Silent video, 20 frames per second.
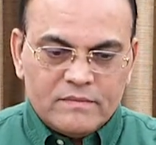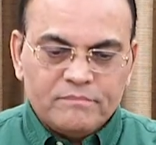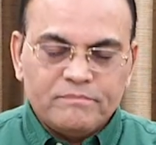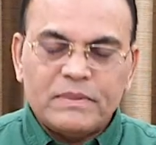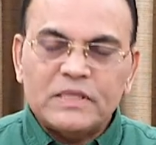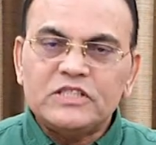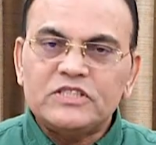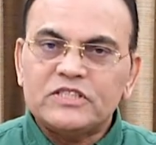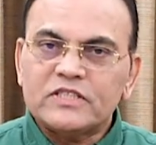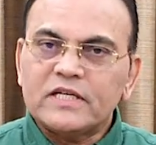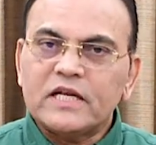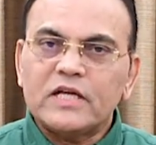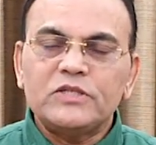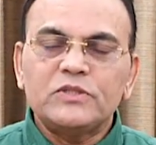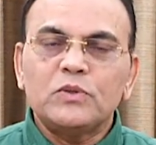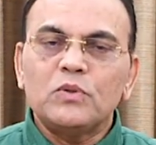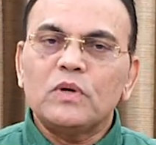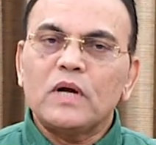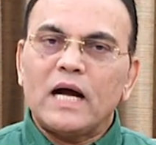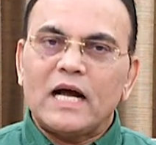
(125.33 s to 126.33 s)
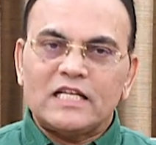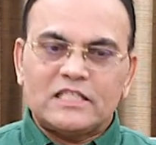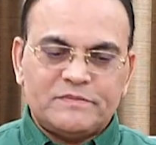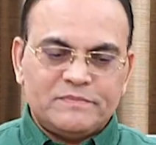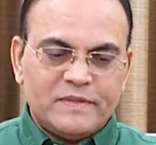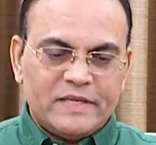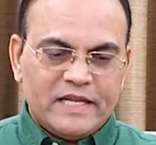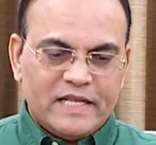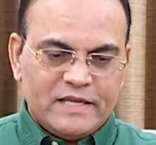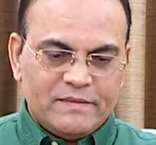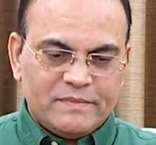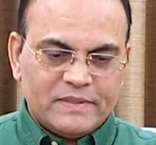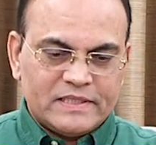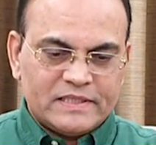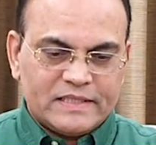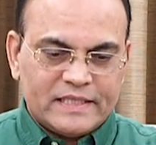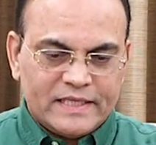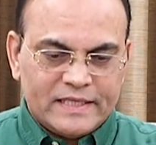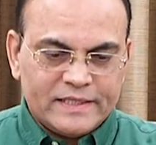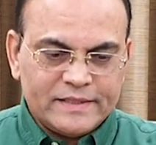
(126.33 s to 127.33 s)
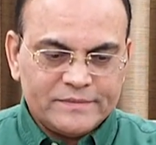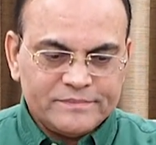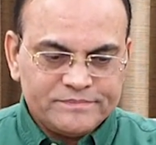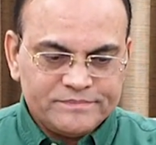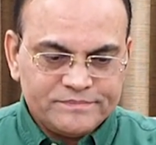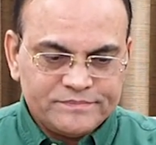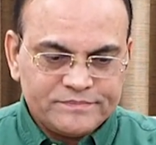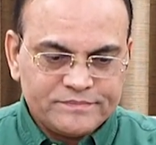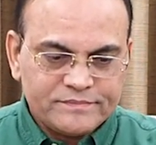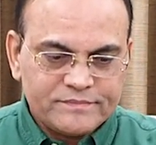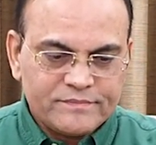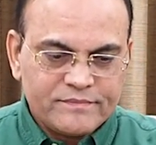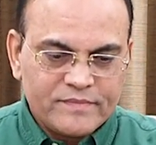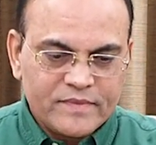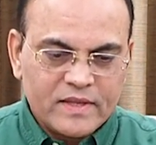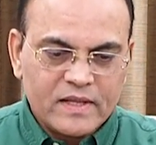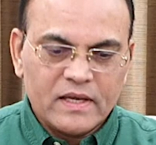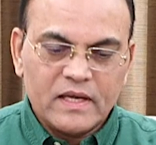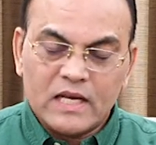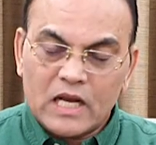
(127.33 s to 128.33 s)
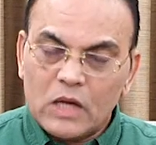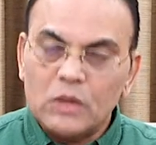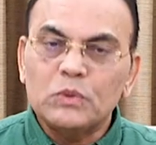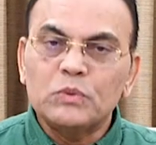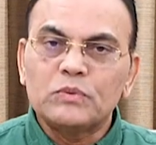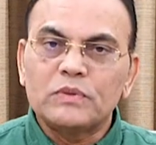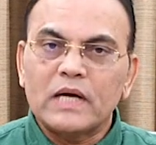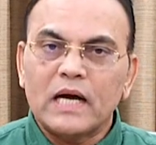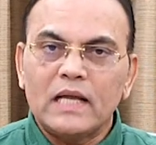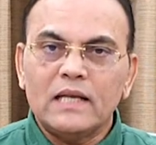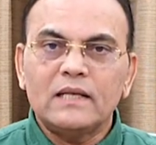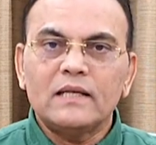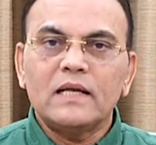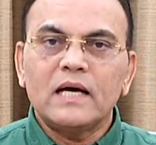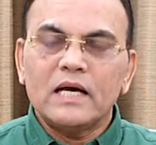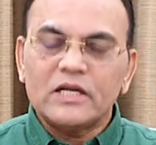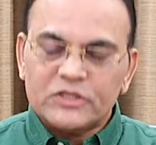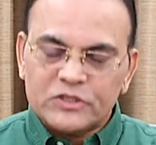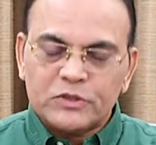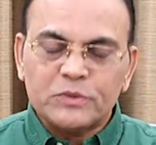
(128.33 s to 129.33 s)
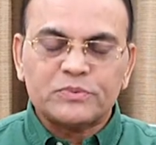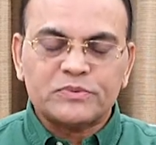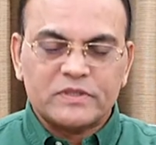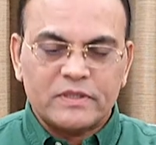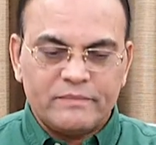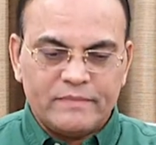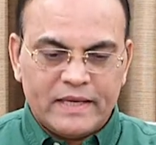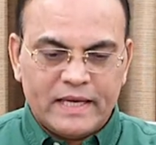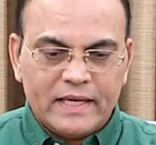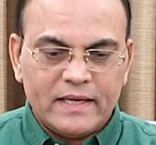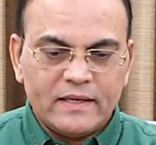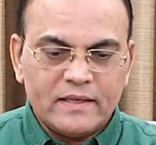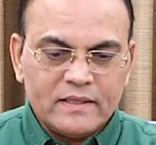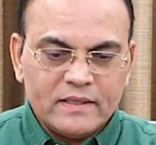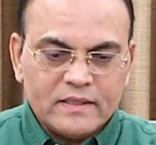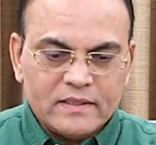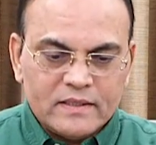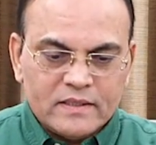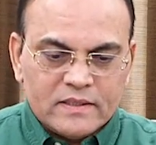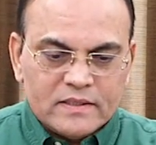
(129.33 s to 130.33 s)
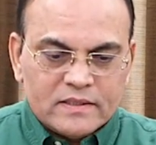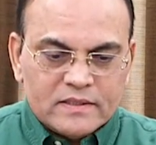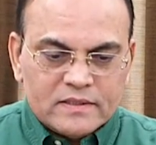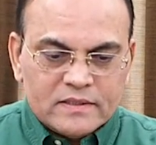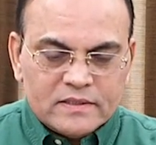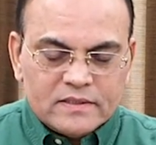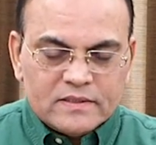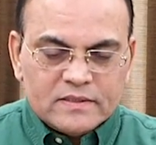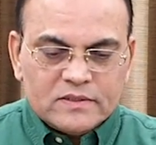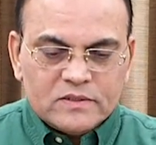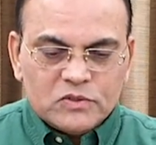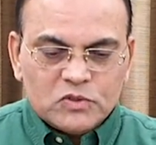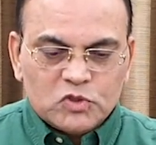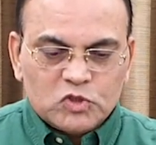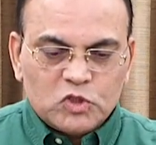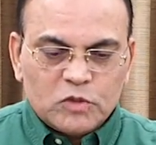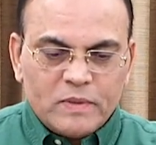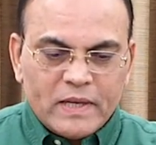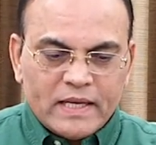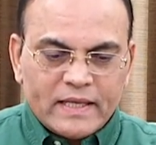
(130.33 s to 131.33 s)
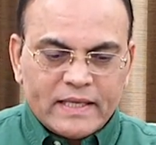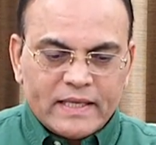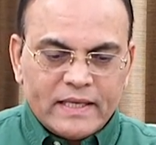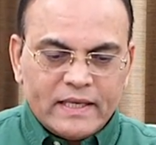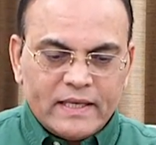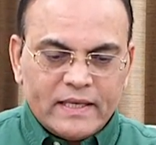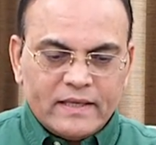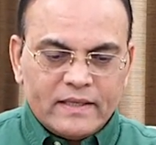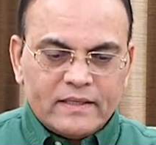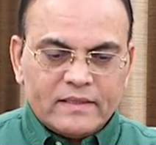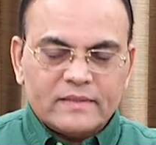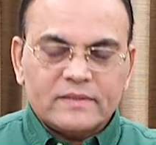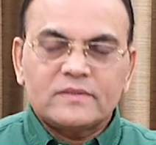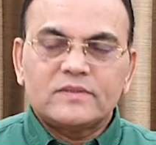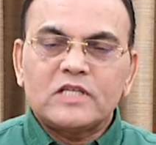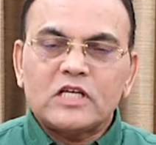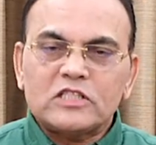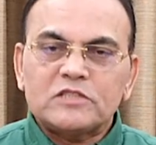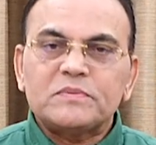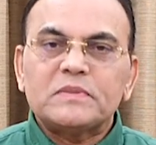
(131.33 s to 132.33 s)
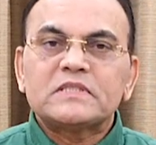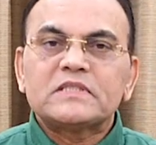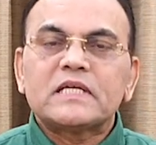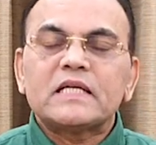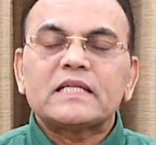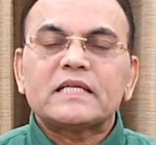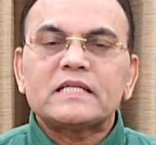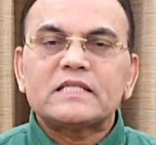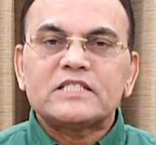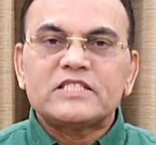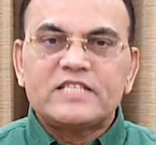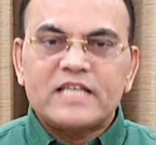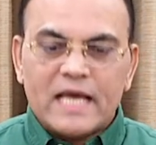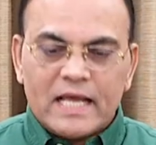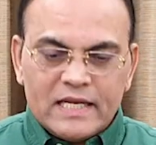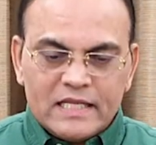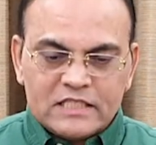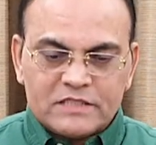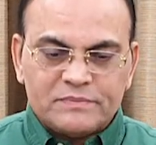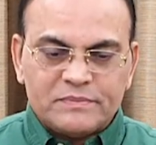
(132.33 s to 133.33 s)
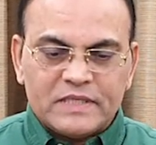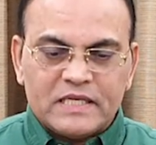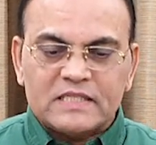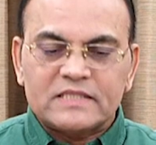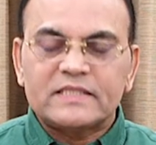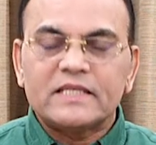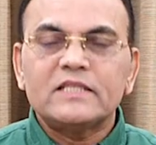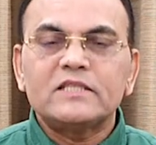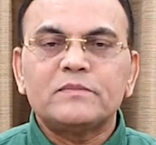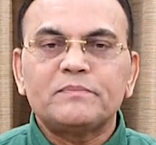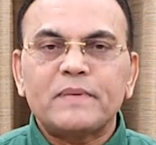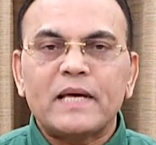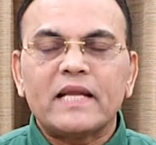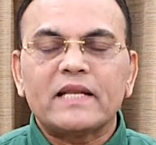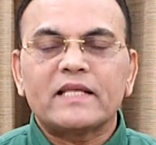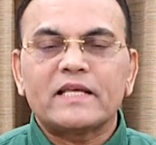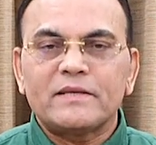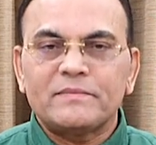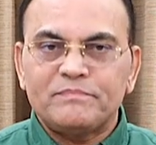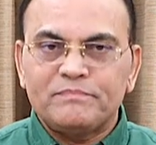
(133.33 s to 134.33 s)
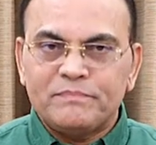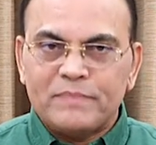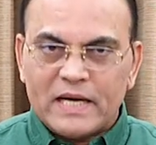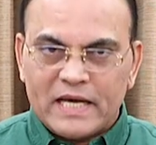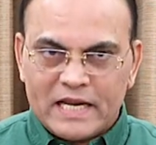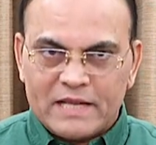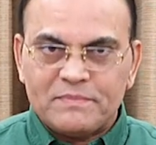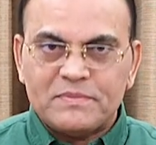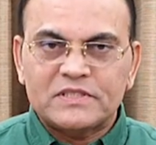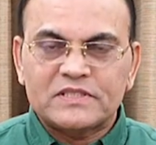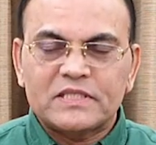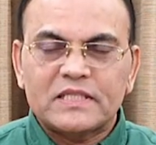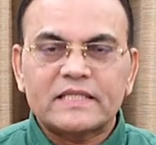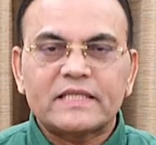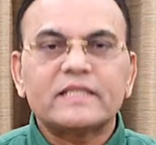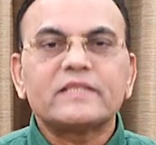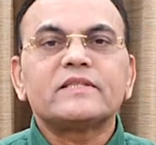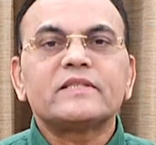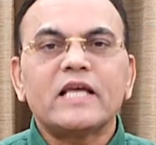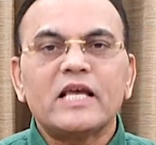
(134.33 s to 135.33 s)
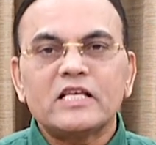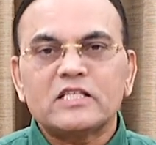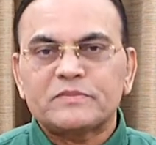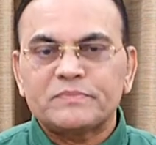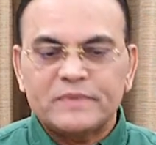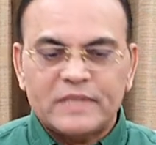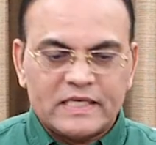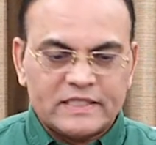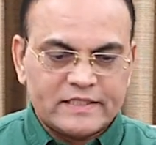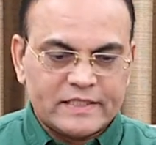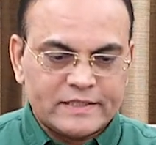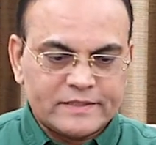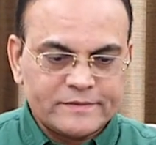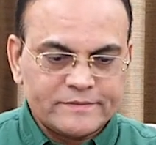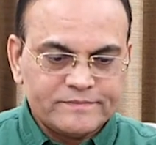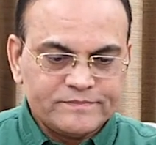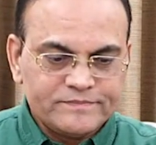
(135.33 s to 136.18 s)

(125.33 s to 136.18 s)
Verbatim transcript: पंच का योग आज भी नहीं बनता है राहु काल अशुभ समय सुबह के दस बजकर के चालीस मिनट से दोपहर के बारह बजकर के तेईस मिनट तक